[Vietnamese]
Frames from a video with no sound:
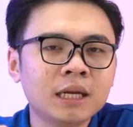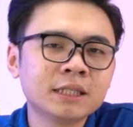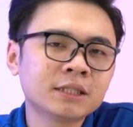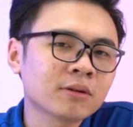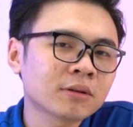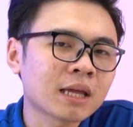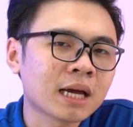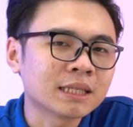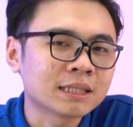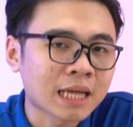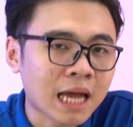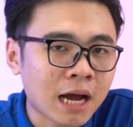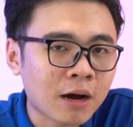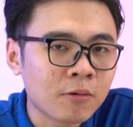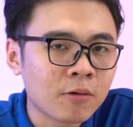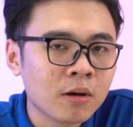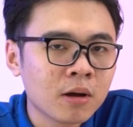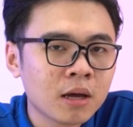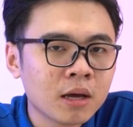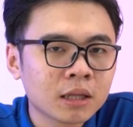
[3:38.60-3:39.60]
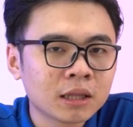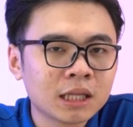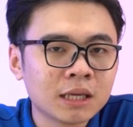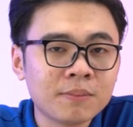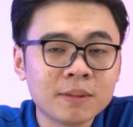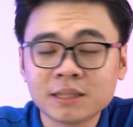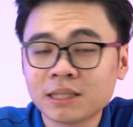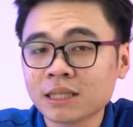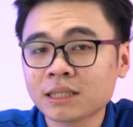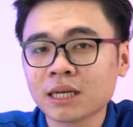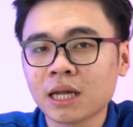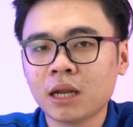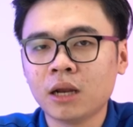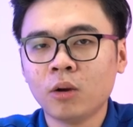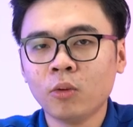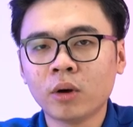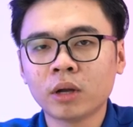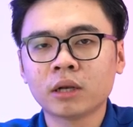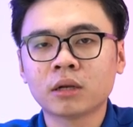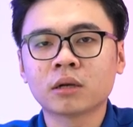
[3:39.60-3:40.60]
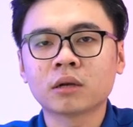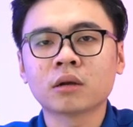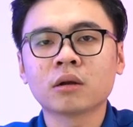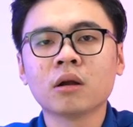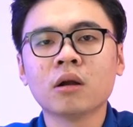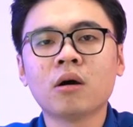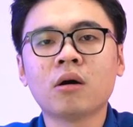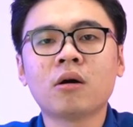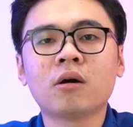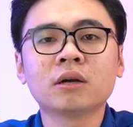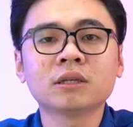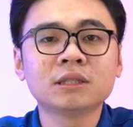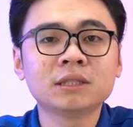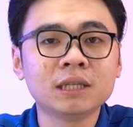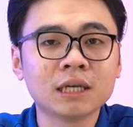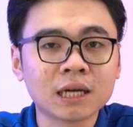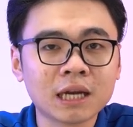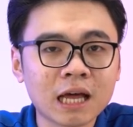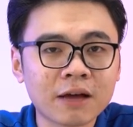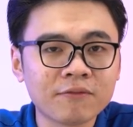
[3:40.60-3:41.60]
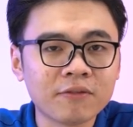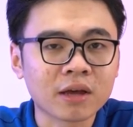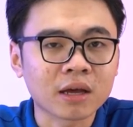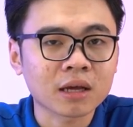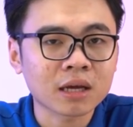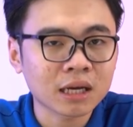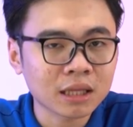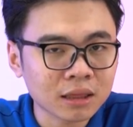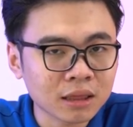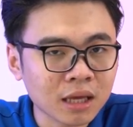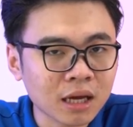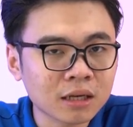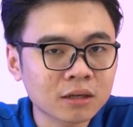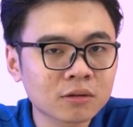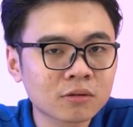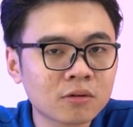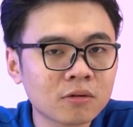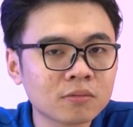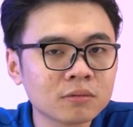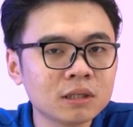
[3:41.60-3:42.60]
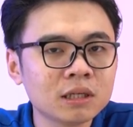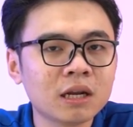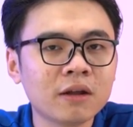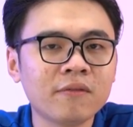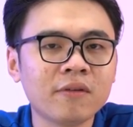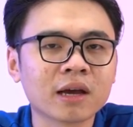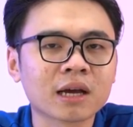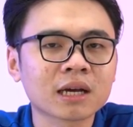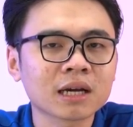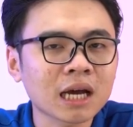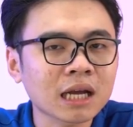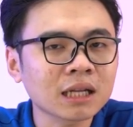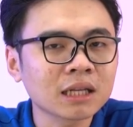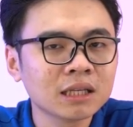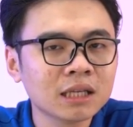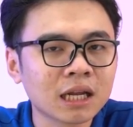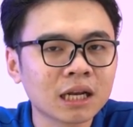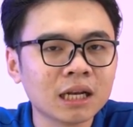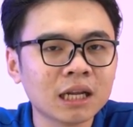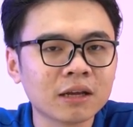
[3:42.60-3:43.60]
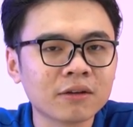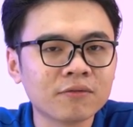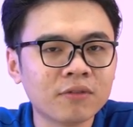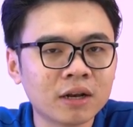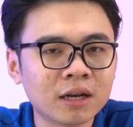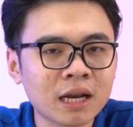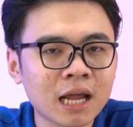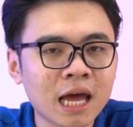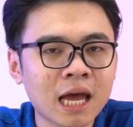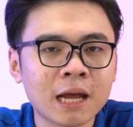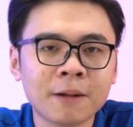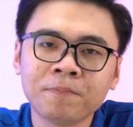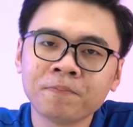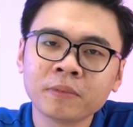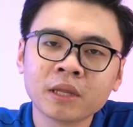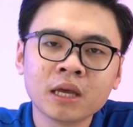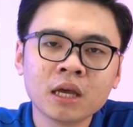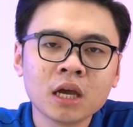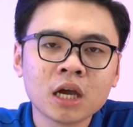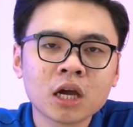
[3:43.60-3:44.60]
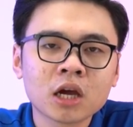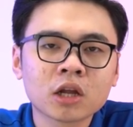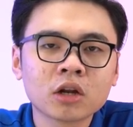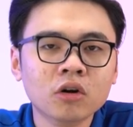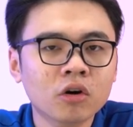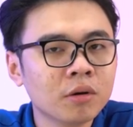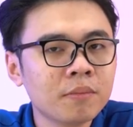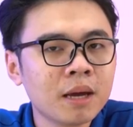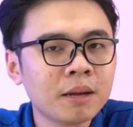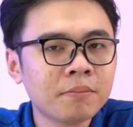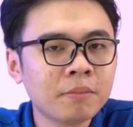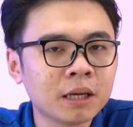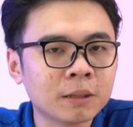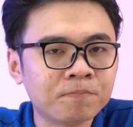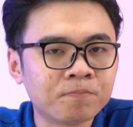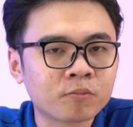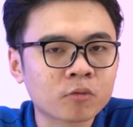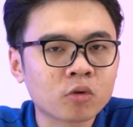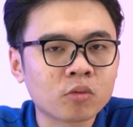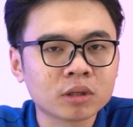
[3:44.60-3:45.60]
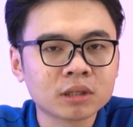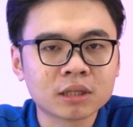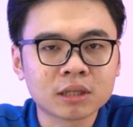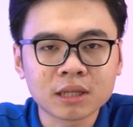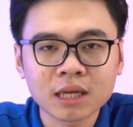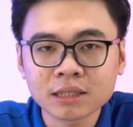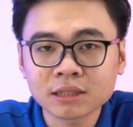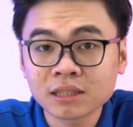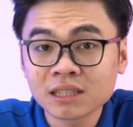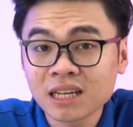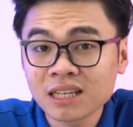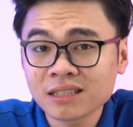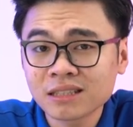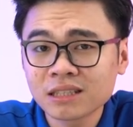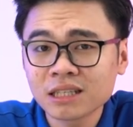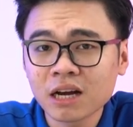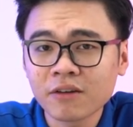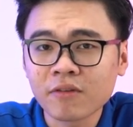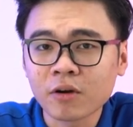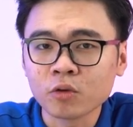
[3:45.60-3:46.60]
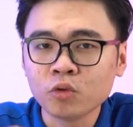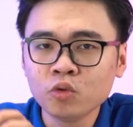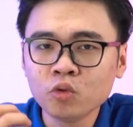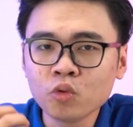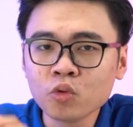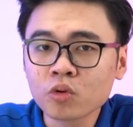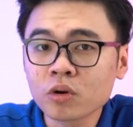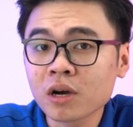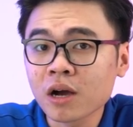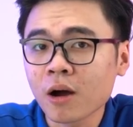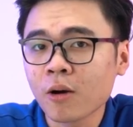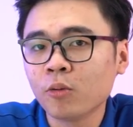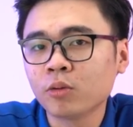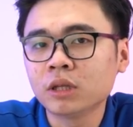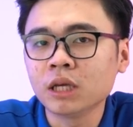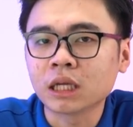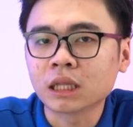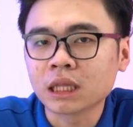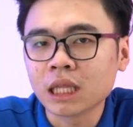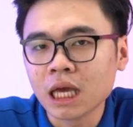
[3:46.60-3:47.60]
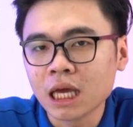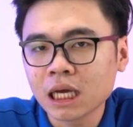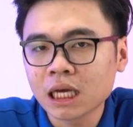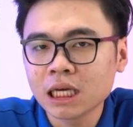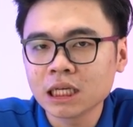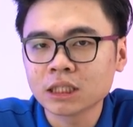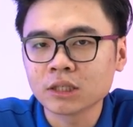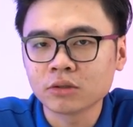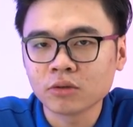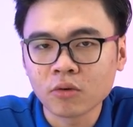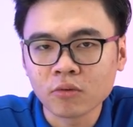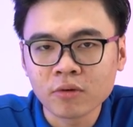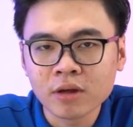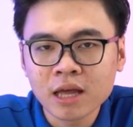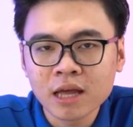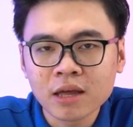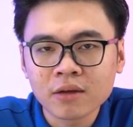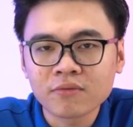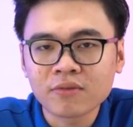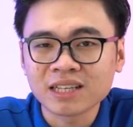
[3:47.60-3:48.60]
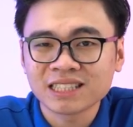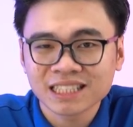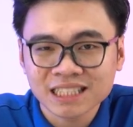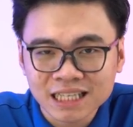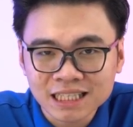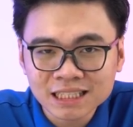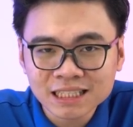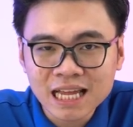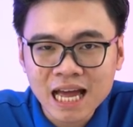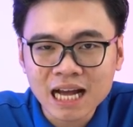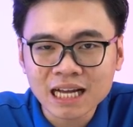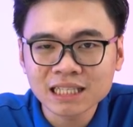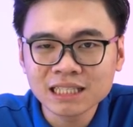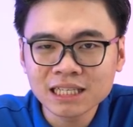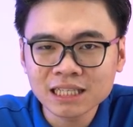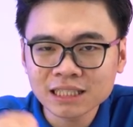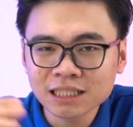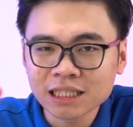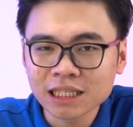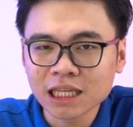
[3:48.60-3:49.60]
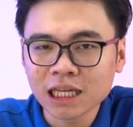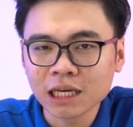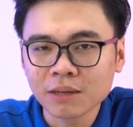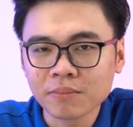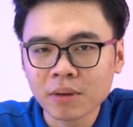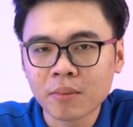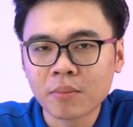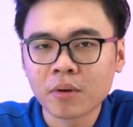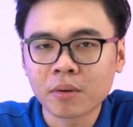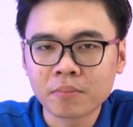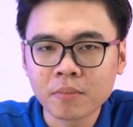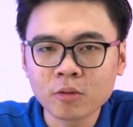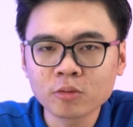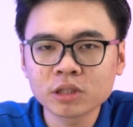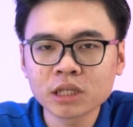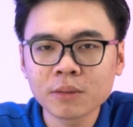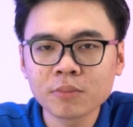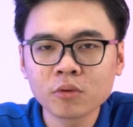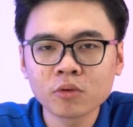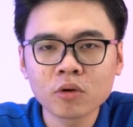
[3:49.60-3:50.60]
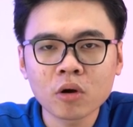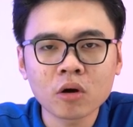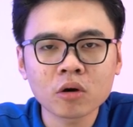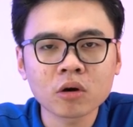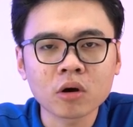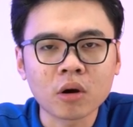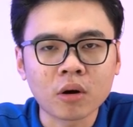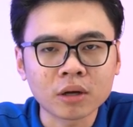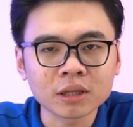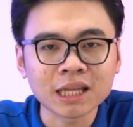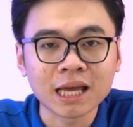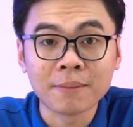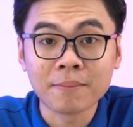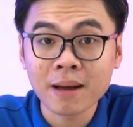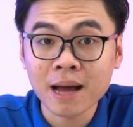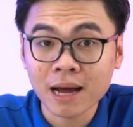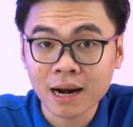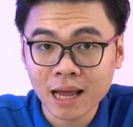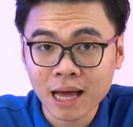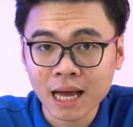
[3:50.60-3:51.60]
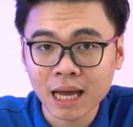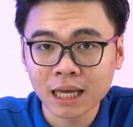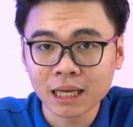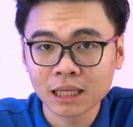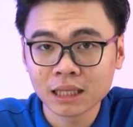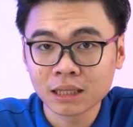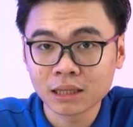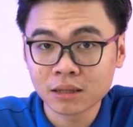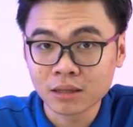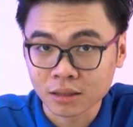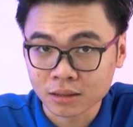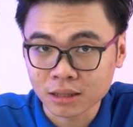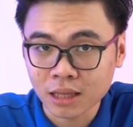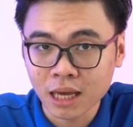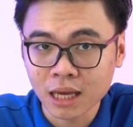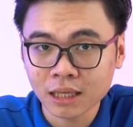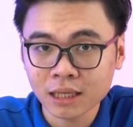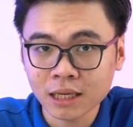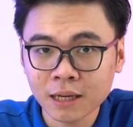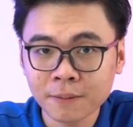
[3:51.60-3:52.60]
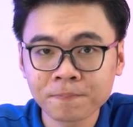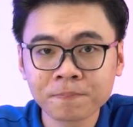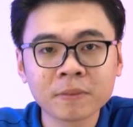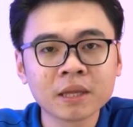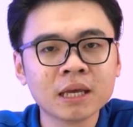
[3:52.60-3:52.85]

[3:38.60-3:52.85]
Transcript: lý do tại sao thì mình sẽ trả lời luôn đó chính là về cách test cũng như là về cách nhận định vấn đề đối bên mình quá trình test sẽ dựa vào nhu cầu thực tế khi sử dụng và chính xác những gì mà một mẫu CPU đó có thể mang lại thực tế nhá